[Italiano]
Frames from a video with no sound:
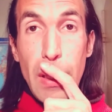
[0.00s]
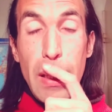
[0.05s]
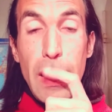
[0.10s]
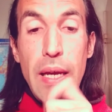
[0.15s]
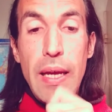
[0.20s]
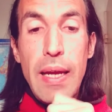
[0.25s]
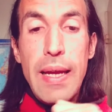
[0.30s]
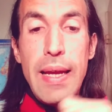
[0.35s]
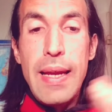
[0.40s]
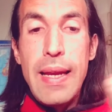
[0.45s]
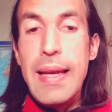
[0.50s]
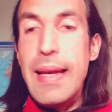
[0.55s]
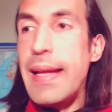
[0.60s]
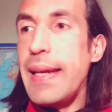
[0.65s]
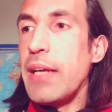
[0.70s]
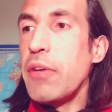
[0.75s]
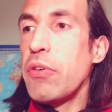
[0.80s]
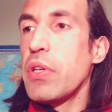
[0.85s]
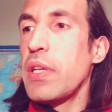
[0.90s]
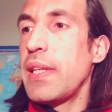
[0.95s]
le
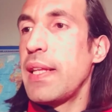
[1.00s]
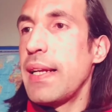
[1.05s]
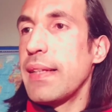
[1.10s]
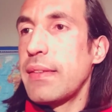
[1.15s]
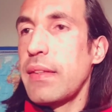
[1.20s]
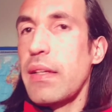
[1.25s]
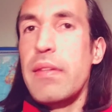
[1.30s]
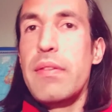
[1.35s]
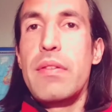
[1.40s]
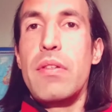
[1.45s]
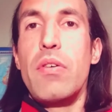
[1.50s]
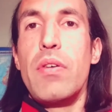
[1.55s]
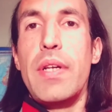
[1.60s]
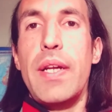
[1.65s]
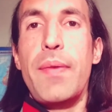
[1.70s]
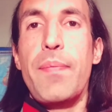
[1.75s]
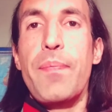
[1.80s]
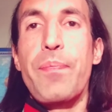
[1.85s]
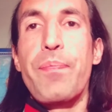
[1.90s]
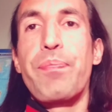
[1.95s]
regole
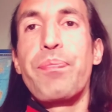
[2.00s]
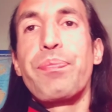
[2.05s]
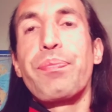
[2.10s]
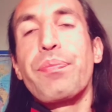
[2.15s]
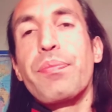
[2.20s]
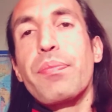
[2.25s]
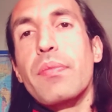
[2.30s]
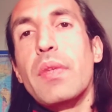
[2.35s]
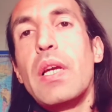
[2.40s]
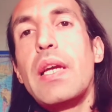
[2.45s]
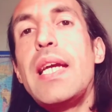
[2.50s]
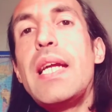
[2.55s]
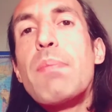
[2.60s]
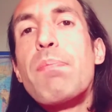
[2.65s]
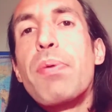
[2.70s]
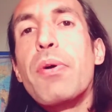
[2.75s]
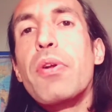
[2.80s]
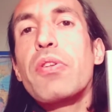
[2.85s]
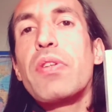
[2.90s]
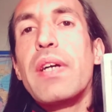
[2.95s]
dell'attrazione. Il
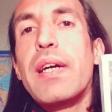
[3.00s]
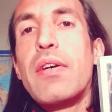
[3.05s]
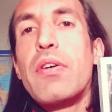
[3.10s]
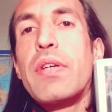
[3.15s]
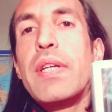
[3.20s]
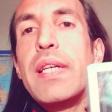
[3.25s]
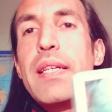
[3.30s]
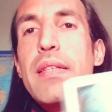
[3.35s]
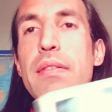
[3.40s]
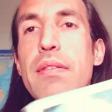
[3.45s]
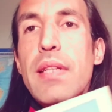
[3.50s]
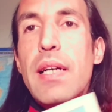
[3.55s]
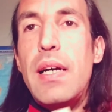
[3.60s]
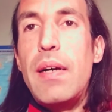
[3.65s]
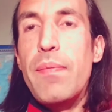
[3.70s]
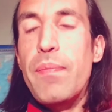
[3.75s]
protagonista,